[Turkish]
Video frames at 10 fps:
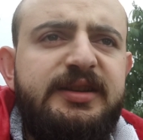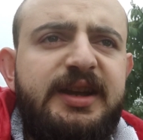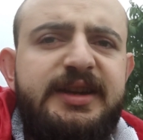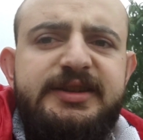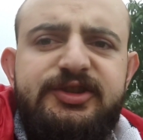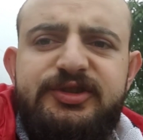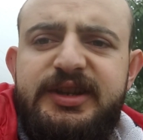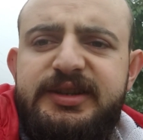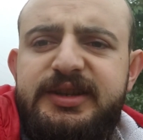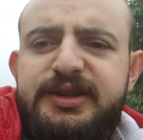Yani
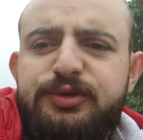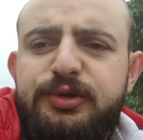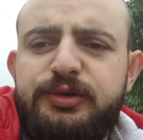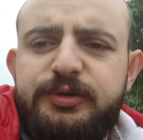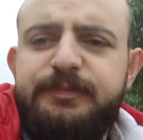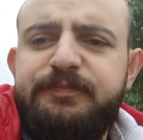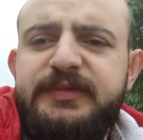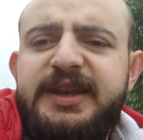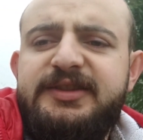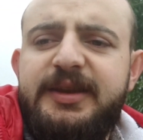işler gene yoğun.
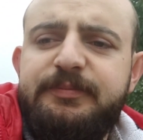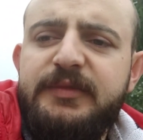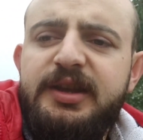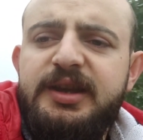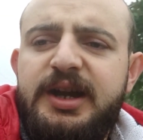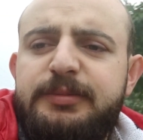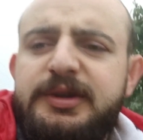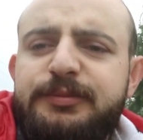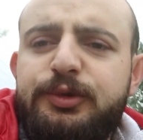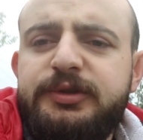Neyse
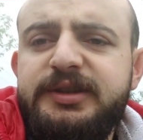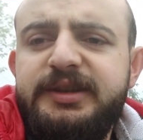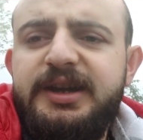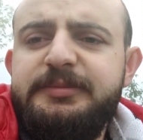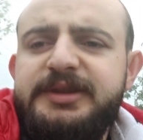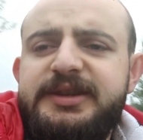ablamla oradan devam